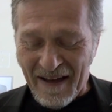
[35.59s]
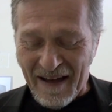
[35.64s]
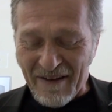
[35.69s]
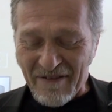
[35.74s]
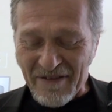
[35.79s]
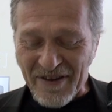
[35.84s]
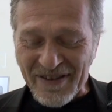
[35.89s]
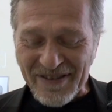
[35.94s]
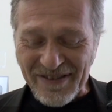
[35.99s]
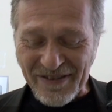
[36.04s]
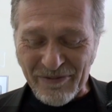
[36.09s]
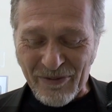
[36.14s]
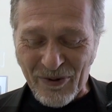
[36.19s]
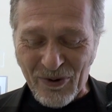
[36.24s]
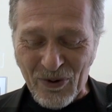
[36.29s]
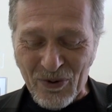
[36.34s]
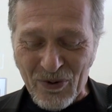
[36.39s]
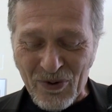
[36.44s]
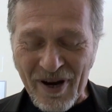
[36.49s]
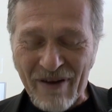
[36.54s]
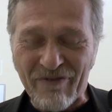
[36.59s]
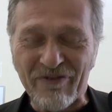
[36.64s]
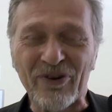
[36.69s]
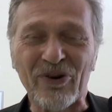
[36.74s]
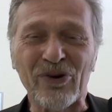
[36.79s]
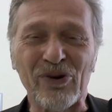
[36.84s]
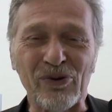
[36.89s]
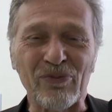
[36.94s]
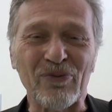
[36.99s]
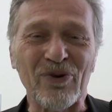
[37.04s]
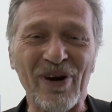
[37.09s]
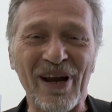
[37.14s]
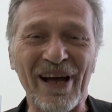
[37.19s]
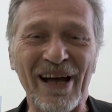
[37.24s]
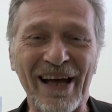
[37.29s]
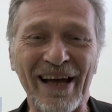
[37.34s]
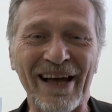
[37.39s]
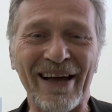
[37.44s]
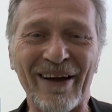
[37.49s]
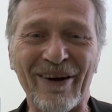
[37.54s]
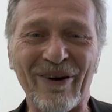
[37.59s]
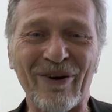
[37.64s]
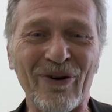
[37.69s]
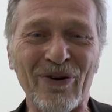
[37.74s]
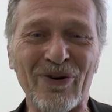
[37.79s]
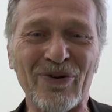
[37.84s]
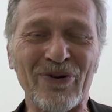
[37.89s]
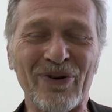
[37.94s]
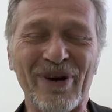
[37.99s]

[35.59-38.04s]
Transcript: avessimo una formula o